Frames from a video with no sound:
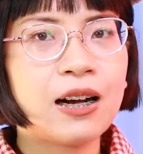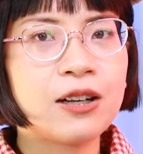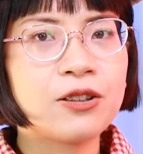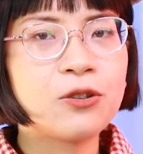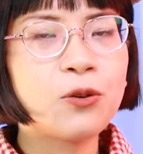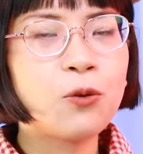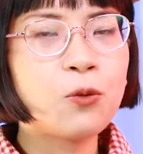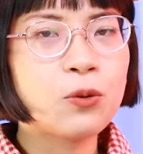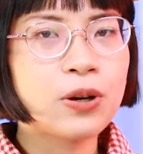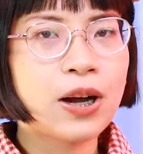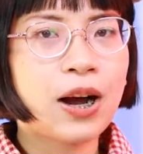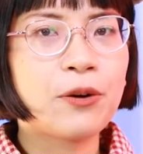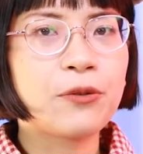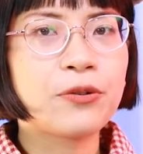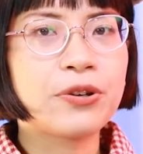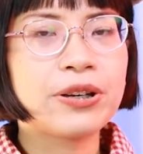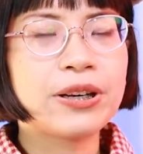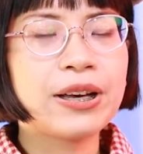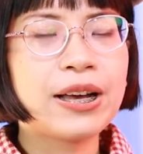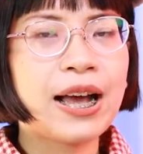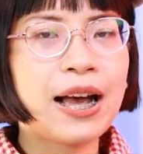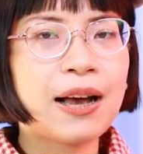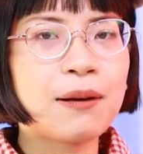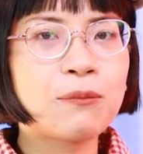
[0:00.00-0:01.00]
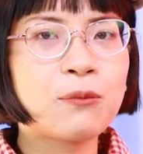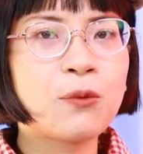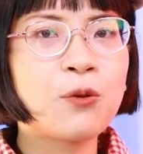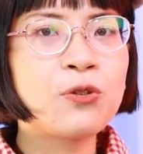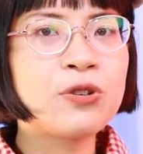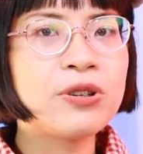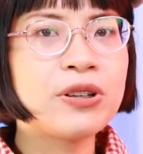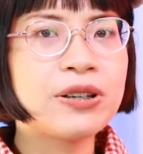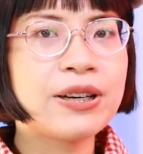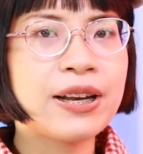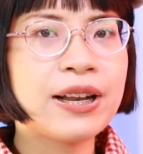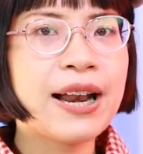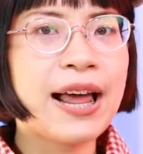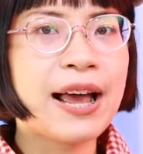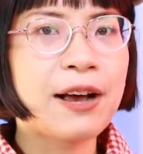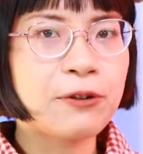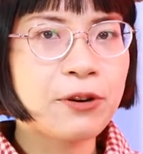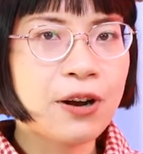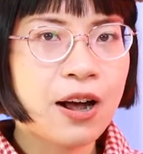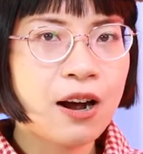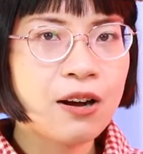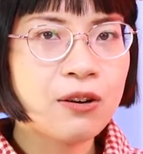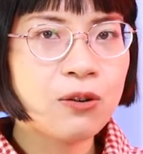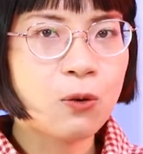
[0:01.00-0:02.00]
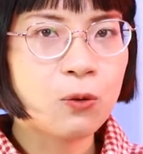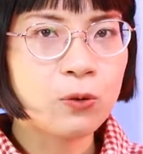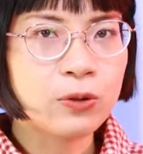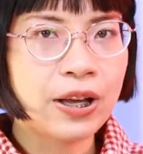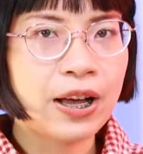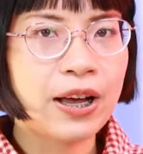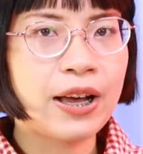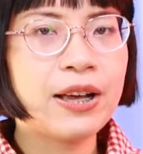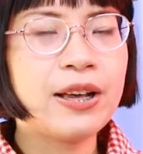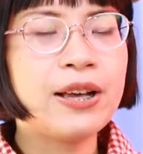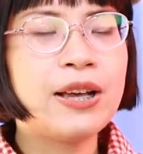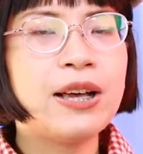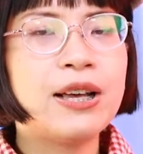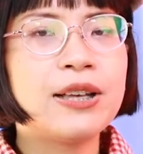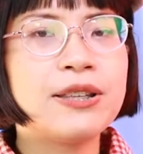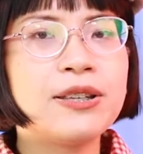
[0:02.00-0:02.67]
uh, nhu cầu những cái ham muốn như thế nào đó cụ thể